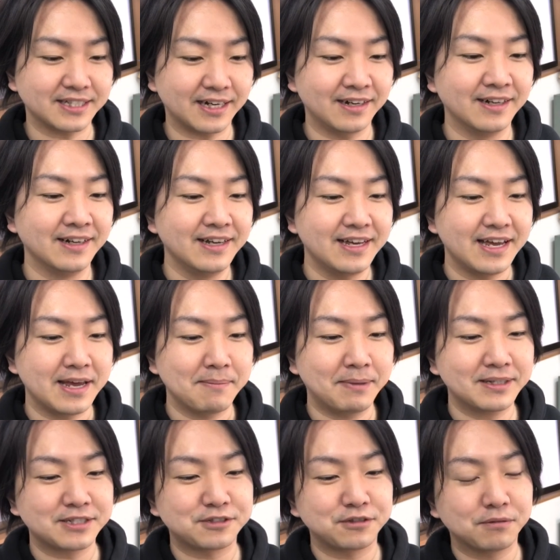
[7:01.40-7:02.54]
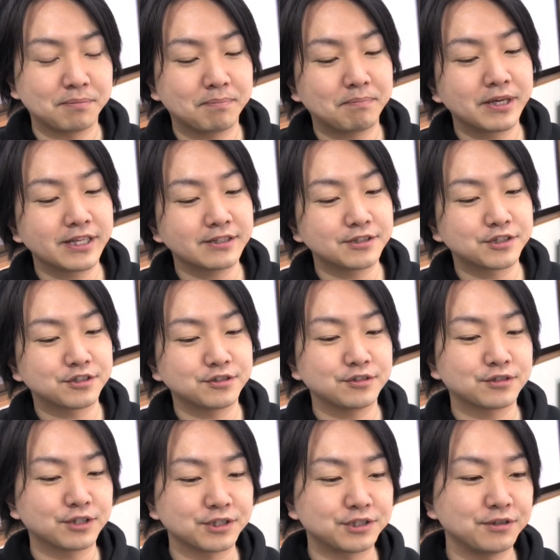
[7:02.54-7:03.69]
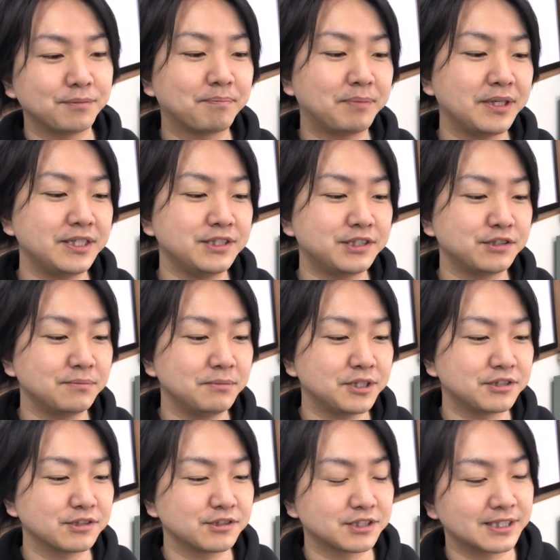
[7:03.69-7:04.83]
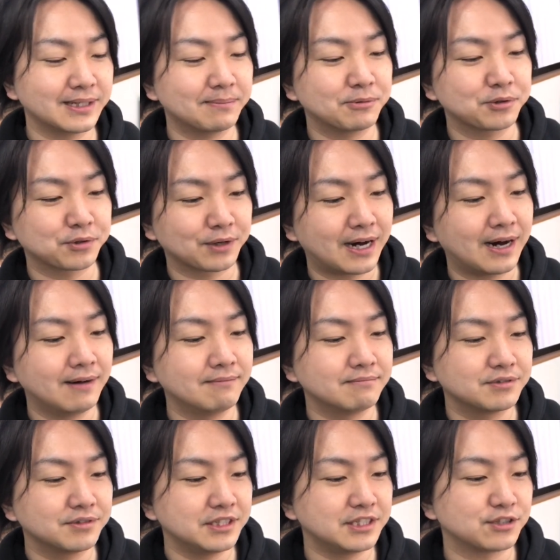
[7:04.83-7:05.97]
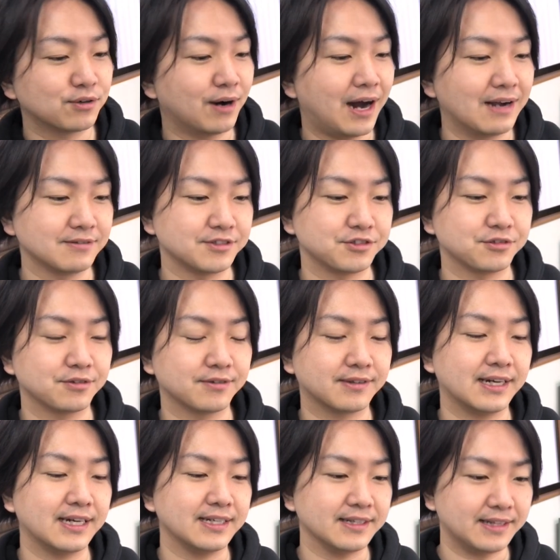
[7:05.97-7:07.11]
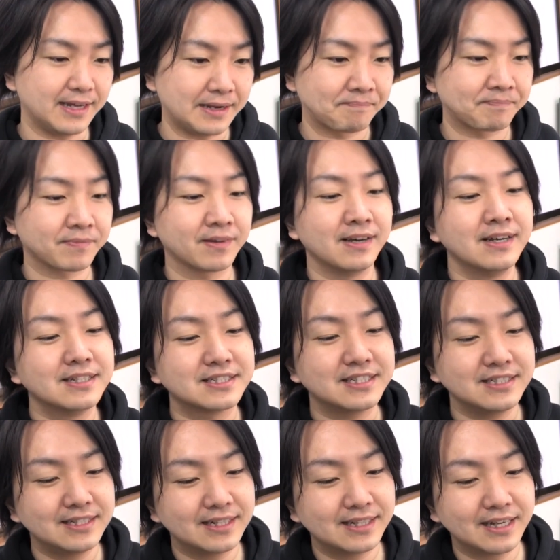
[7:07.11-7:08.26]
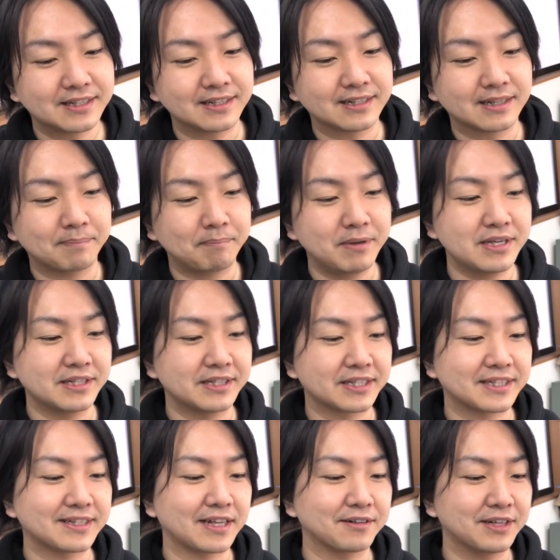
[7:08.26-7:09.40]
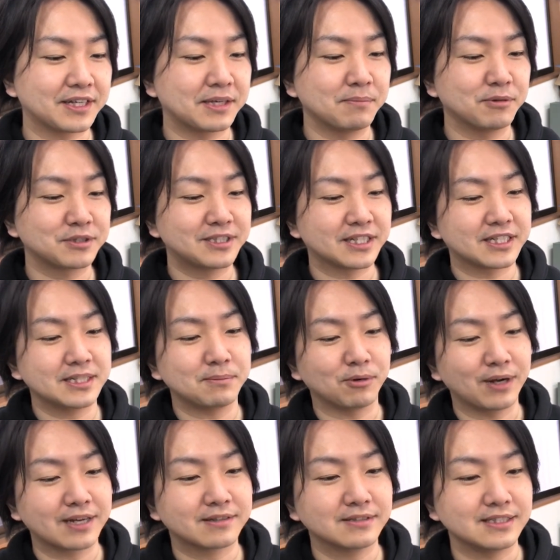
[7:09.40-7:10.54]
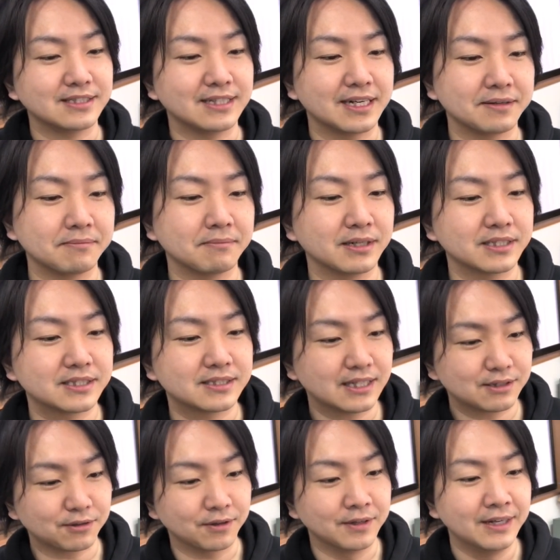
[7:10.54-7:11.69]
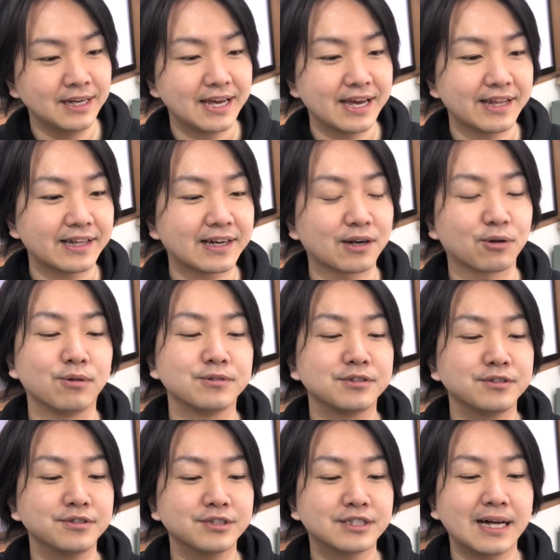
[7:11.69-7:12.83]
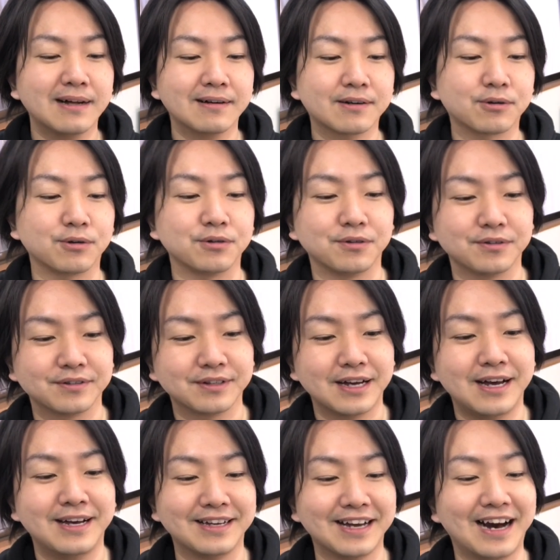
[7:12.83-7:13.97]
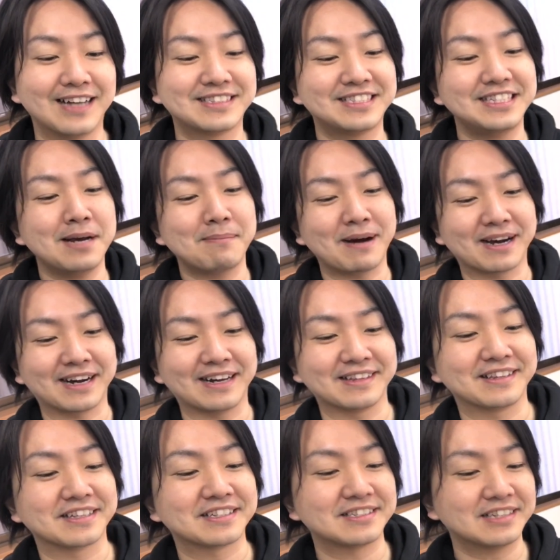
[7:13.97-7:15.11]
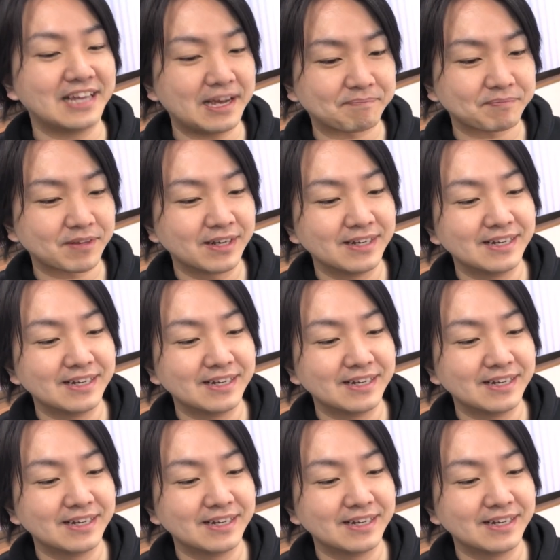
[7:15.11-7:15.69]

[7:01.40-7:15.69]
た、えー、まだ出品中と出品準備中の品物が半分以上ある状態で仕入れ代金がペイできたので気持ち的にも楽になりましたと、えー、だから53個8山買ってきて、